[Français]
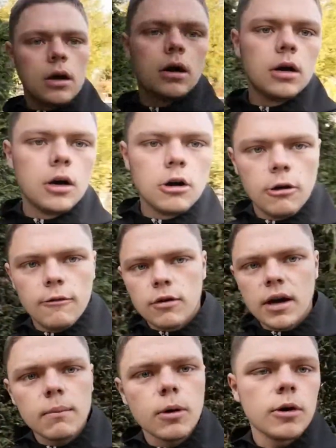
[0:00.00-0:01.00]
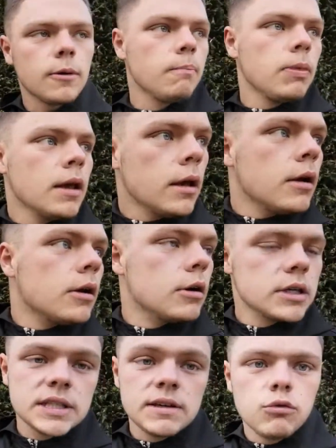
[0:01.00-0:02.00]
euh, vraiment, S'il
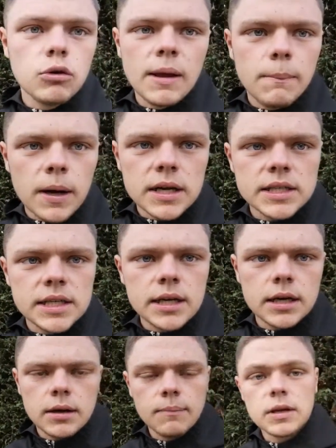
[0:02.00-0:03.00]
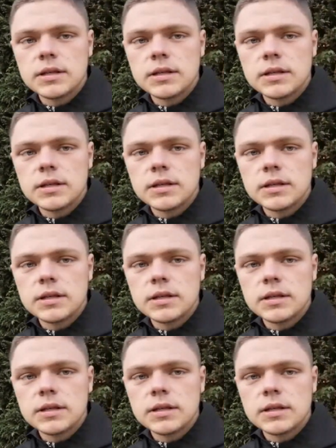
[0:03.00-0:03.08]
euh, si vous partir,